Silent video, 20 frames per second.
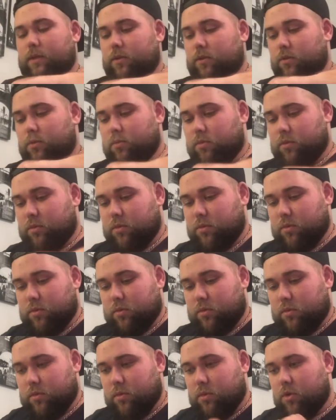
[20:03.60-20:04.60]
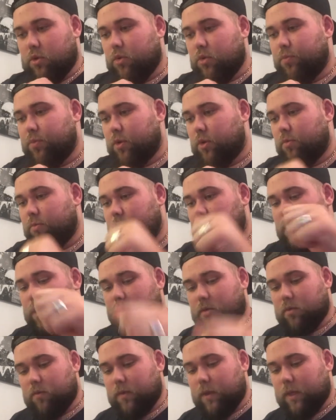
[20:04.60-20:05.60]
Donc, le premier
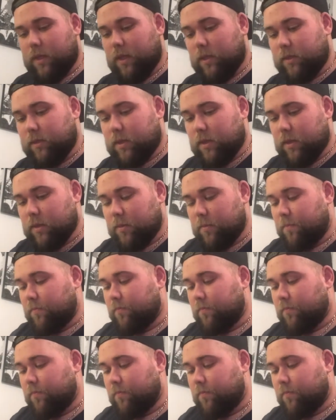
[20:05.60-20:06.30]
qu'on va tester,